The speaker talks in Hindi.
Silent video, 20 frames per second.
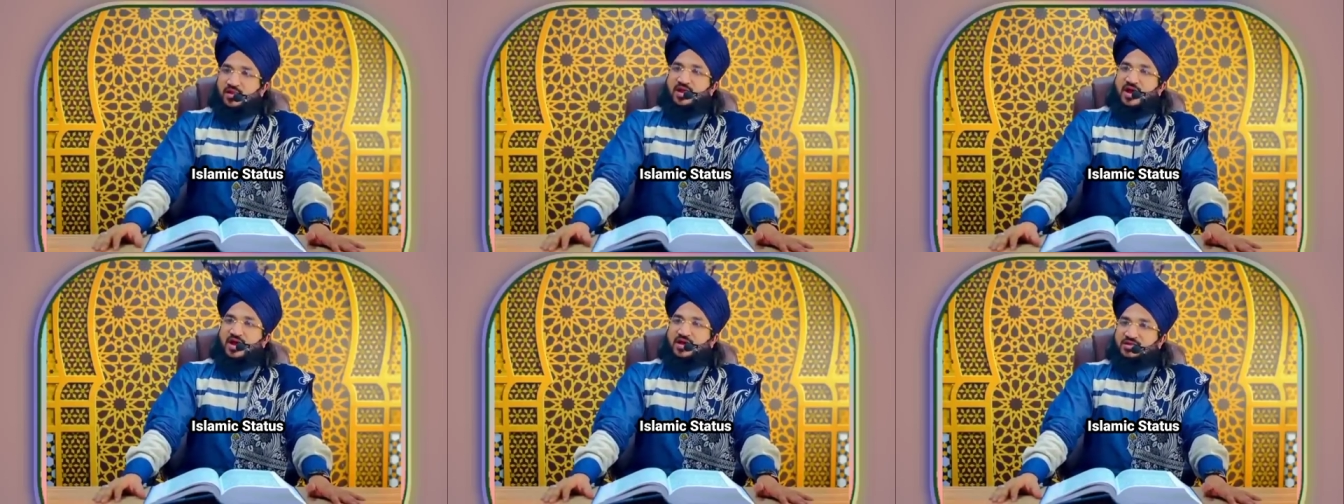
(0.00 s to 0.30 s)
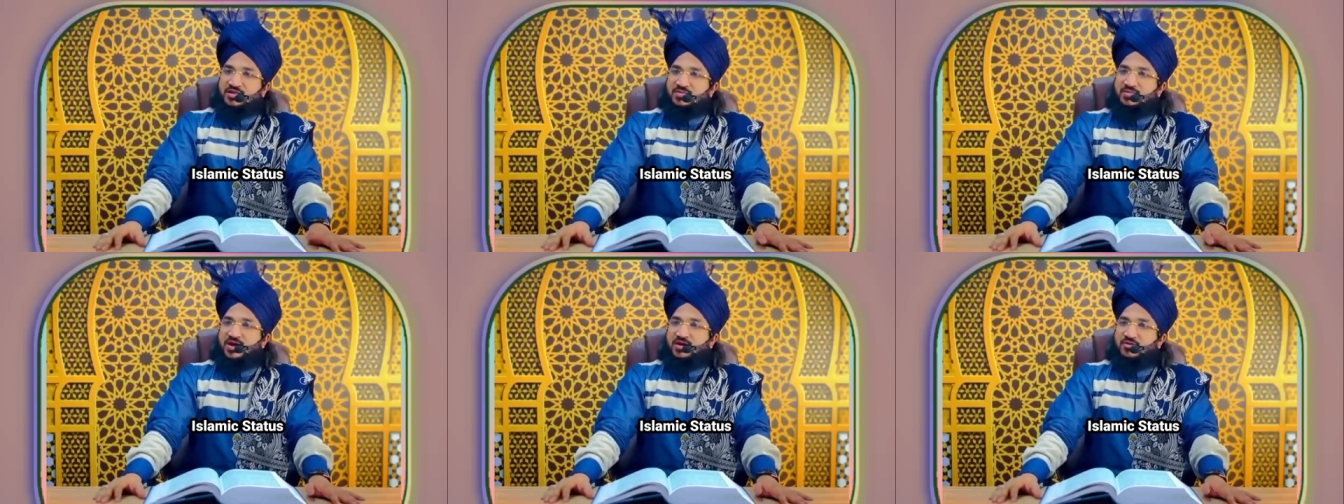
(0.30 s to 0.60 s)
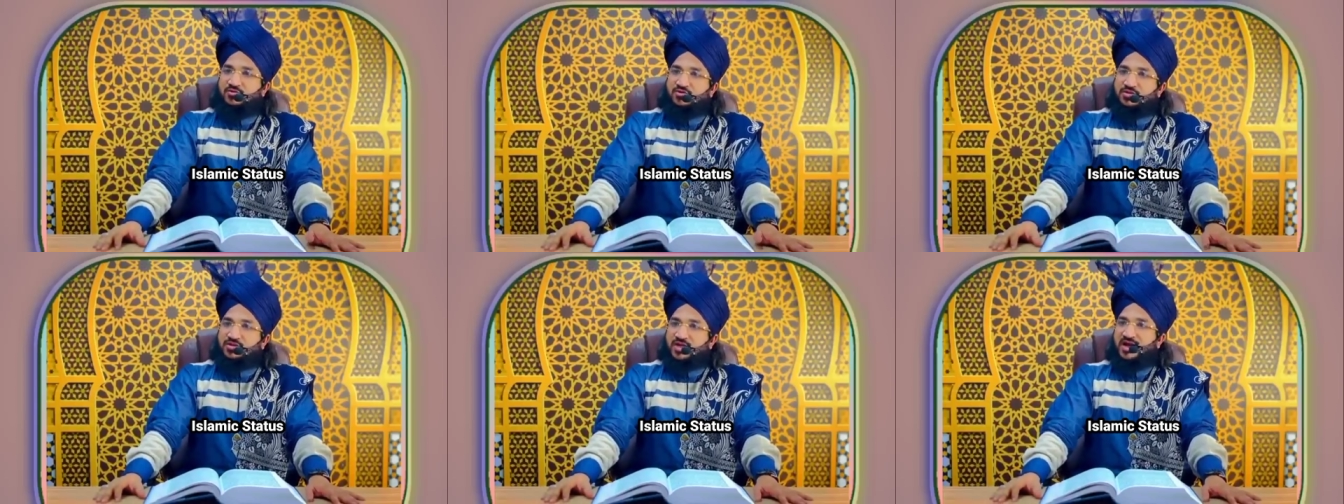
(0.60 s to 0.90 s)
अल्लाह
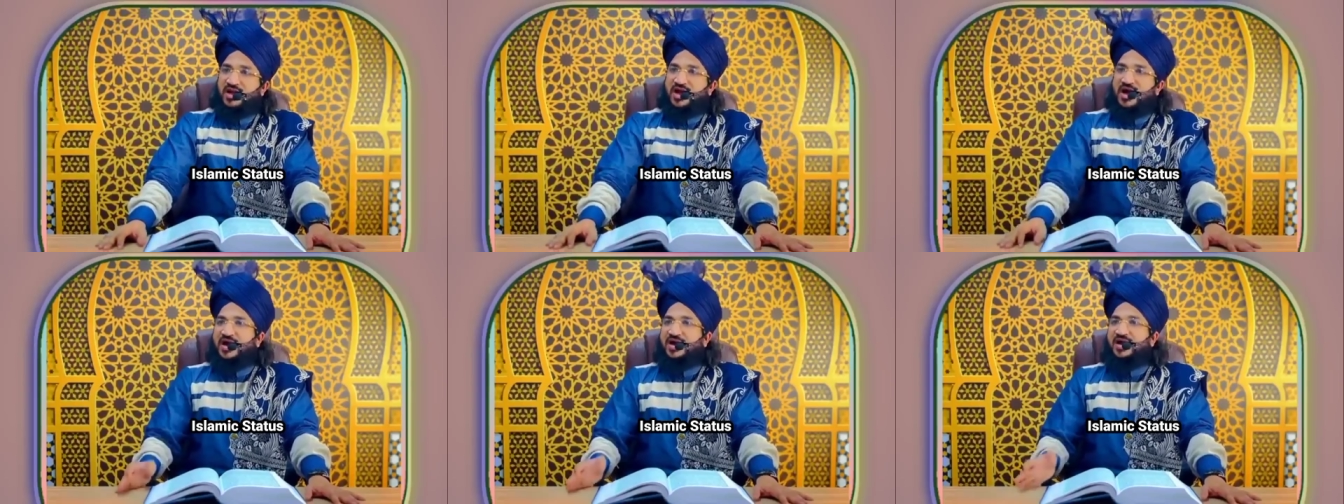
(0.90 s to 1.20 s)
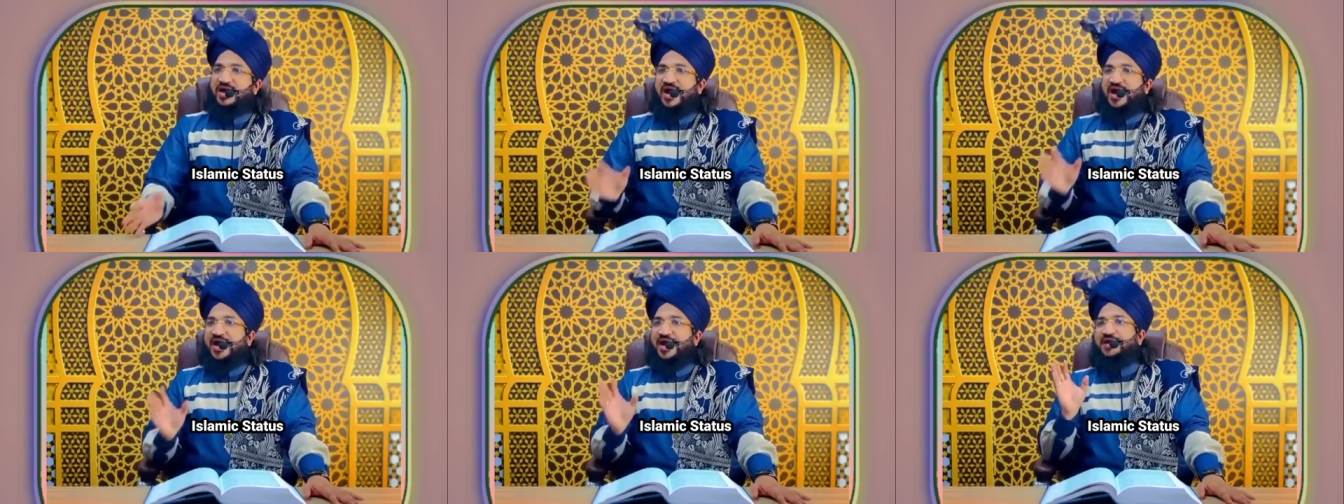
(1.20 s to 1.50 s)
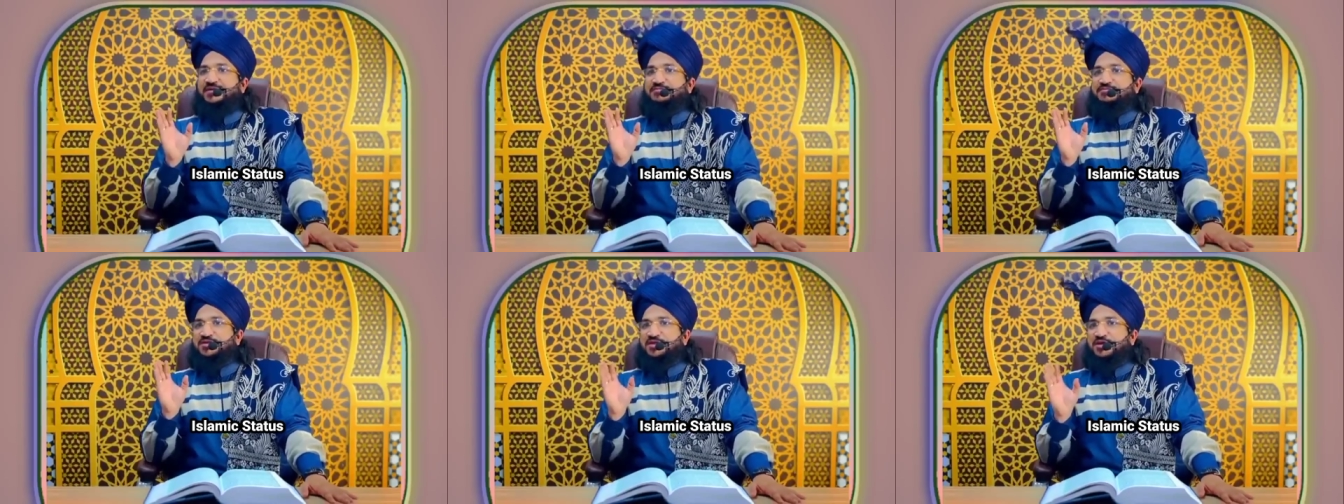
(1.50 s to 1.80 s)
तबारक ताली हर
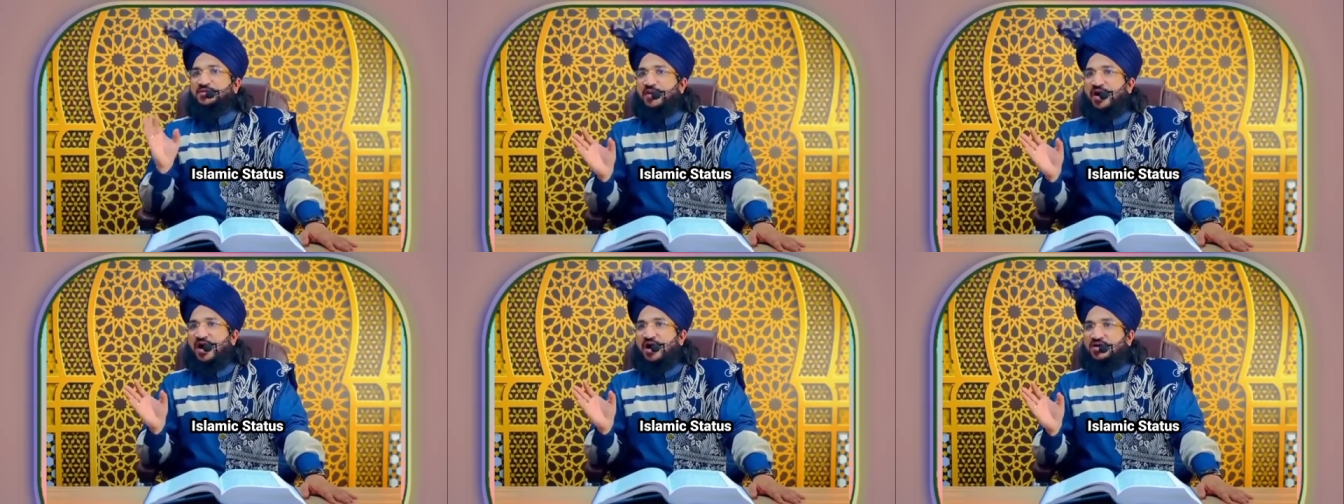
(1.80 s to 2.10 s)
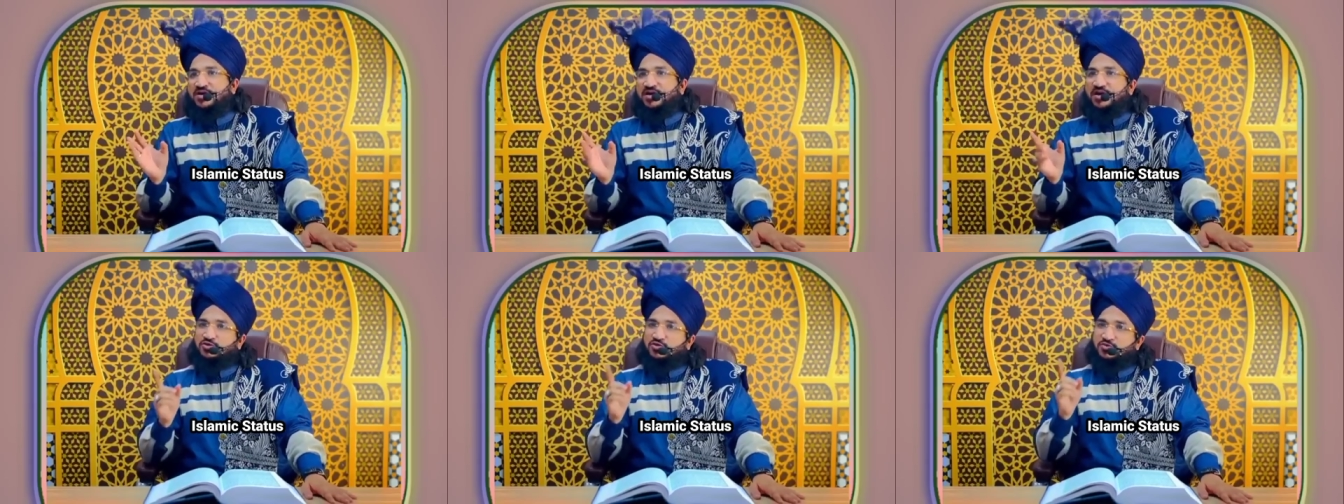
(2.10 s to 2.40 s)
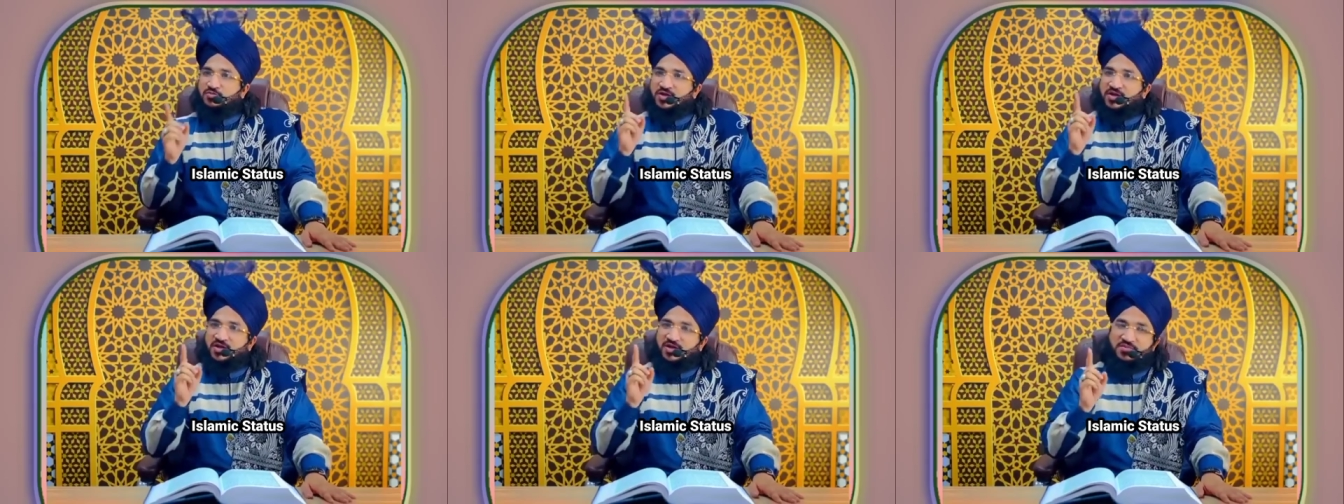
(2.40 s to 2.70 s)
ऐब से पाक
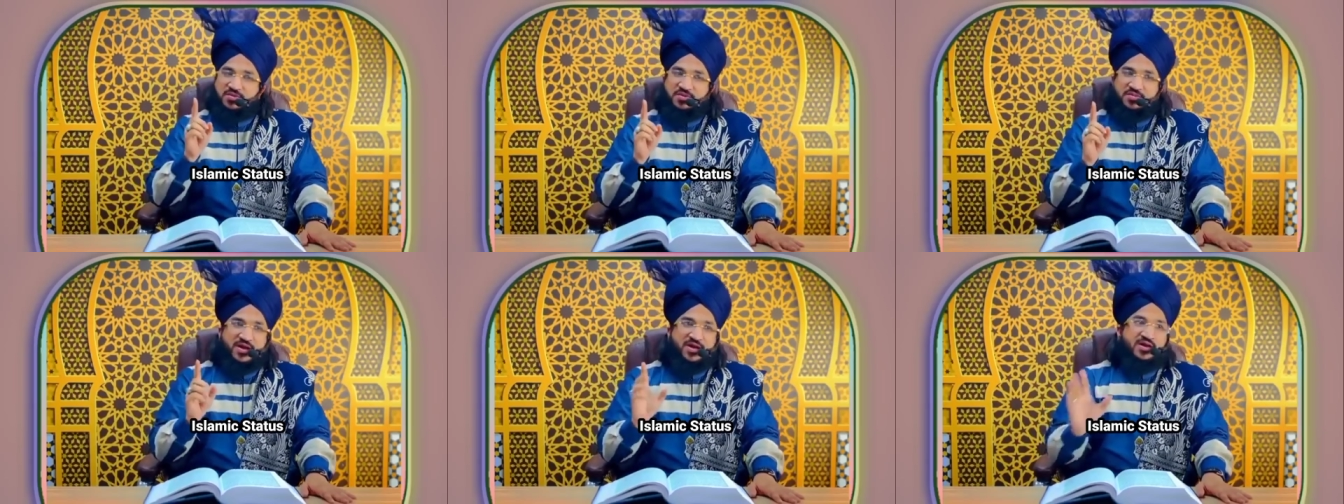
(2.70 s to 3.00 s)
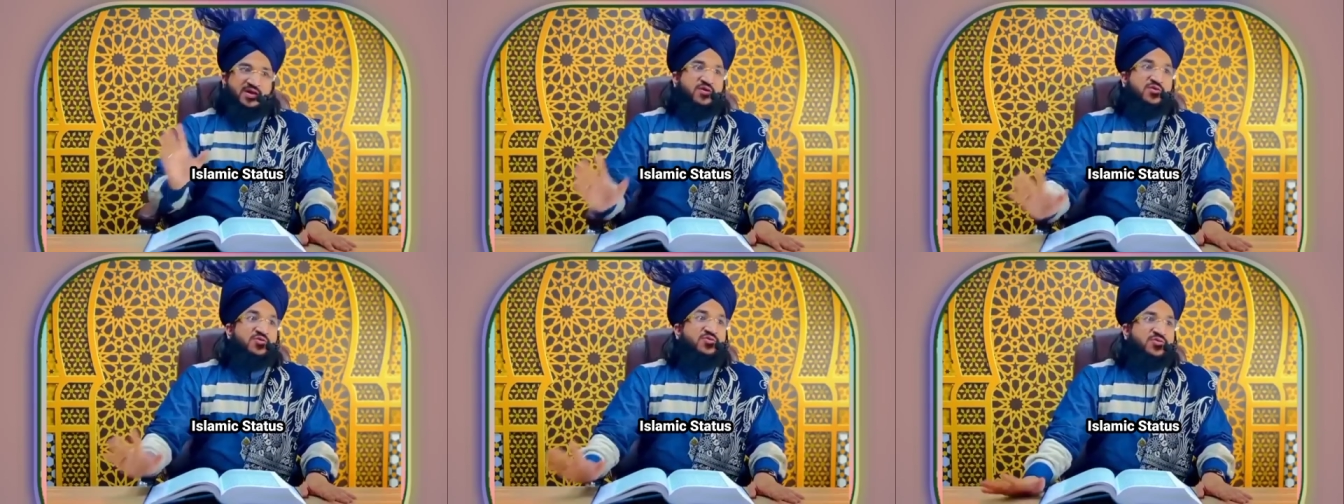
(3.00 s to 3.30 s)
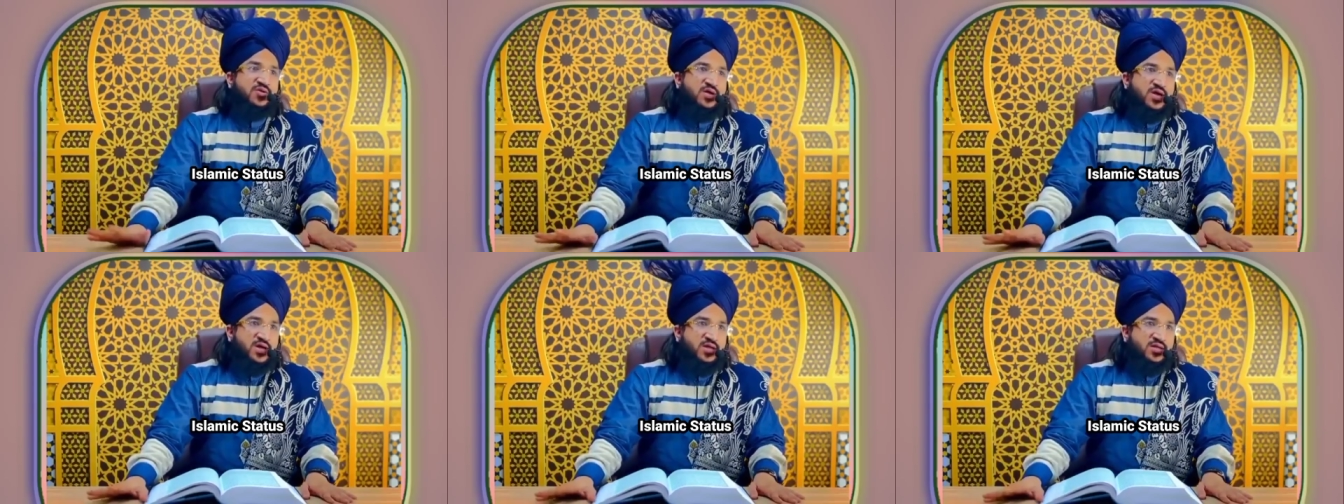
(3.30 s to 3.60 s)
है तुम्हें यह भी मानना
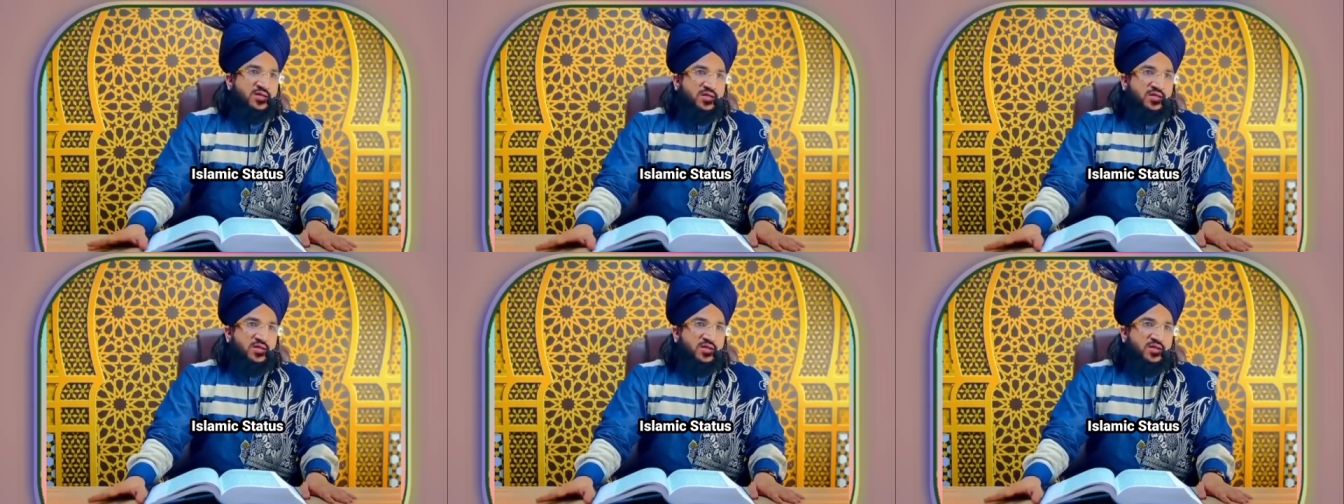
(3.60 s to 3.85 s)
होगा